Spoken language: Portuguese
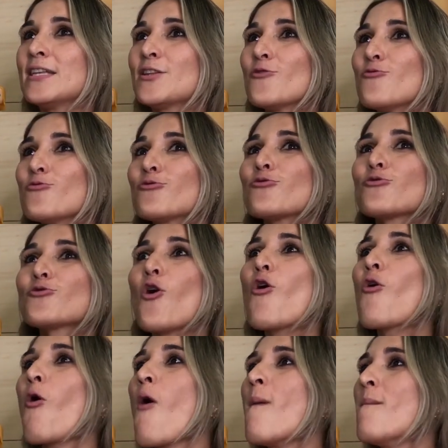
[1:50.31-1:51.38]
Então, o
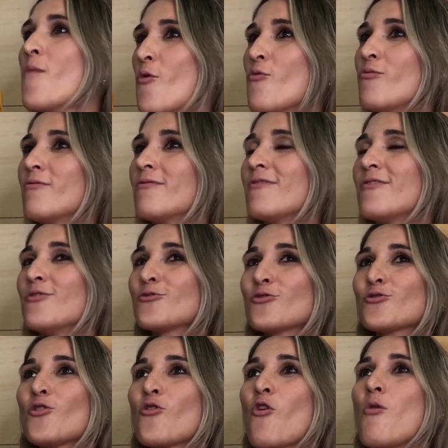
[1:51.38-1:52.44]
tutor comum. O
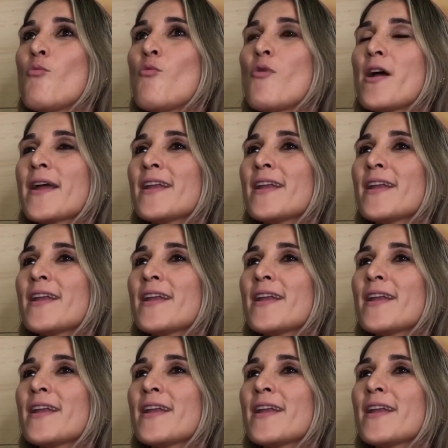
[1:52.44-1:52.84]
tutor comum